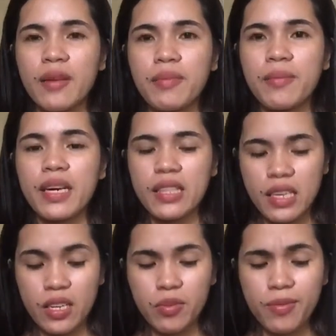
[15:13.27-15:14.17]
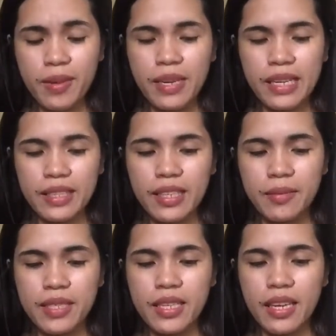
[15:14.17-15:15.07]
ang babait nila. Bumabalik din
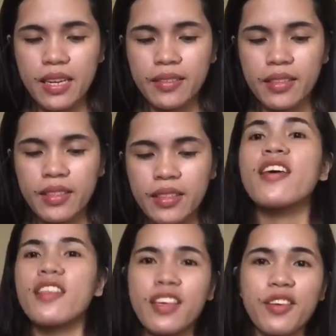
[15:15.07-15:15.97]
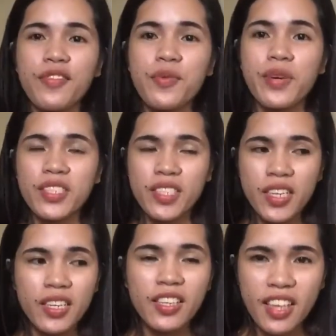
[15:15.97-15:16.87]
naman sila. Thank you for
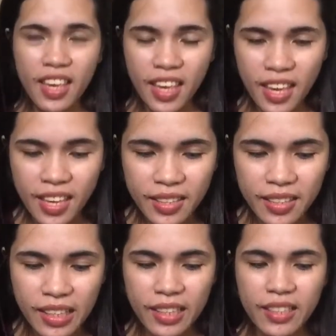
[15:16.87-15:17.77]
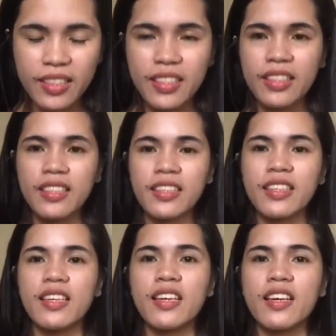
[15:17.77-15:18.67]
watching and uh,
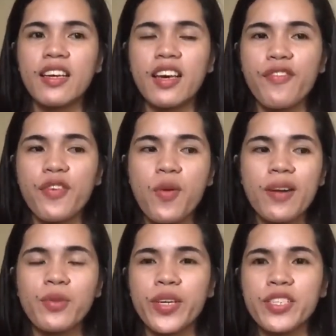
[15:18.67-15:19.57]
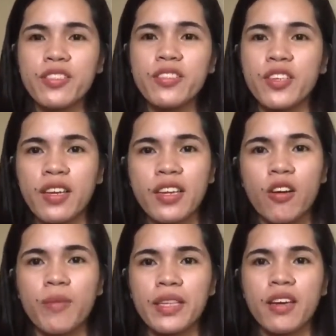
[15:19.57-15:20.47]
If you have question, you can
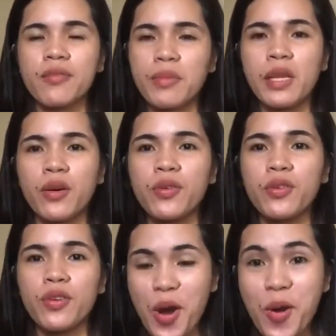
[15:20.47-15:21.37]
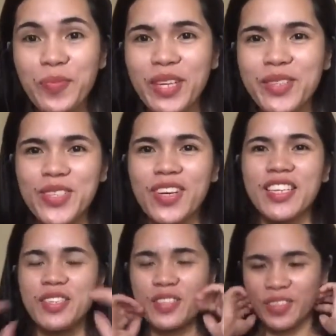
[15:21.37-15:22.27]
comment down below. I hope
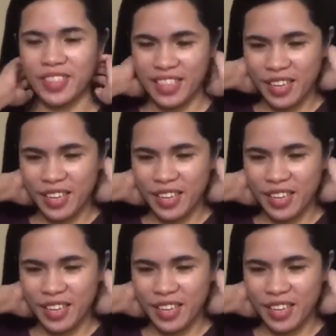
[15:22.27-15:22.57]
nagustuhan nyo yung